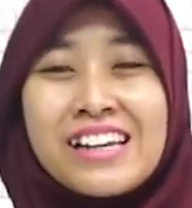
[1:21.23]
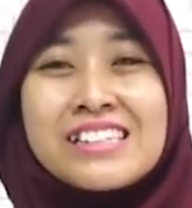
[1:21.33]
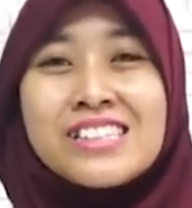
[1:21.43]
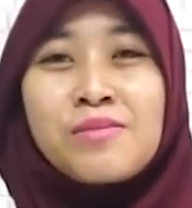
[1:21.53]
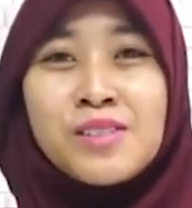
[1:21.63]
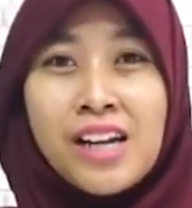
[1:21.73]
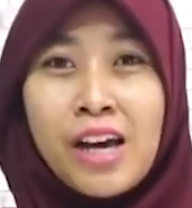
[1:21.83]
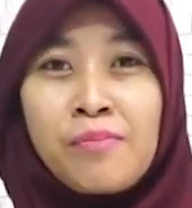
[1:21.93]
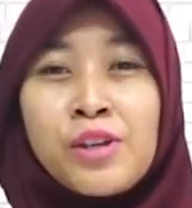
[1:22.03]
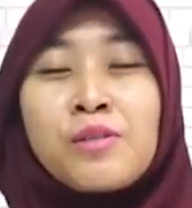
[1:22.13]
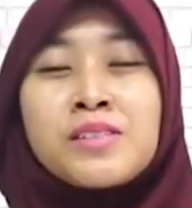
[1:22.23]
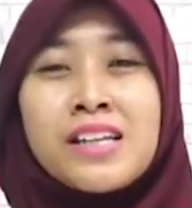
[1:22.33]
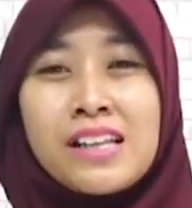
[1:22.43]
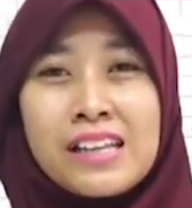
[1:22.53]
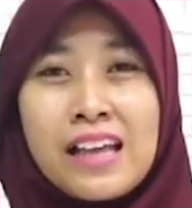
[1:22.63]
dan subscribe YouTube
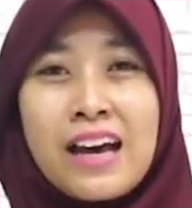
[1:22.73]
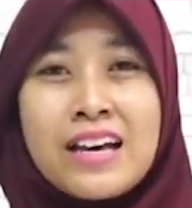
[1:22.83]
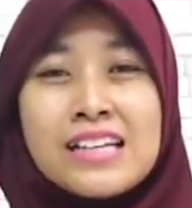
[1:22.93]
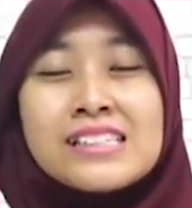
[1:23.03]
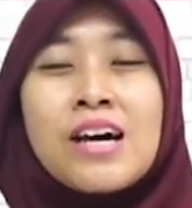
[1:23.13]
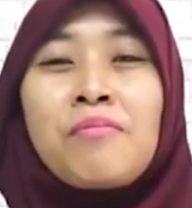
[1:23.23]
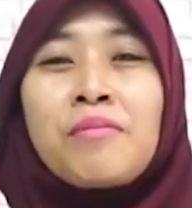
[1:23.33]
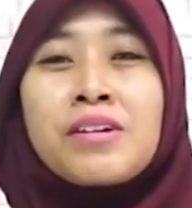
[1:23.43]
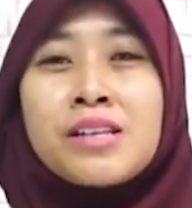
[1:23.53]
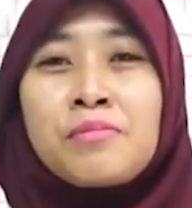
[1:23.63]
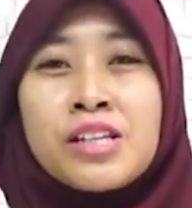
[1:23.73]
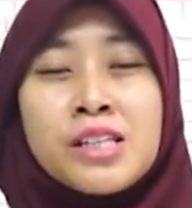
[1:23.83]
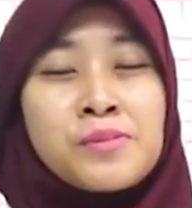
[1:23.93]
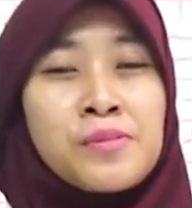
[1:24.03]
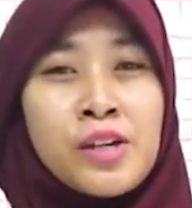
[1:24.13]
channel kita. Sampai bertemu
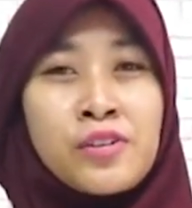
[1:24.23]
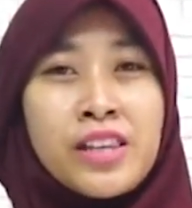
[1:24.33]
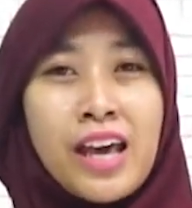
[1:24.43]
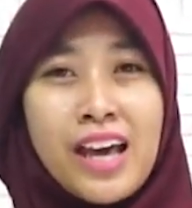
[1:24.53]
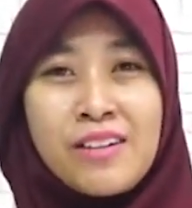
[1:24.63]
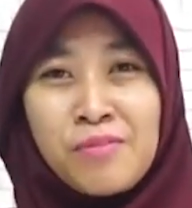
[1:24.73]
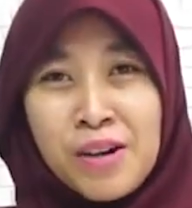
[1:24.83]
di tips berikutnya.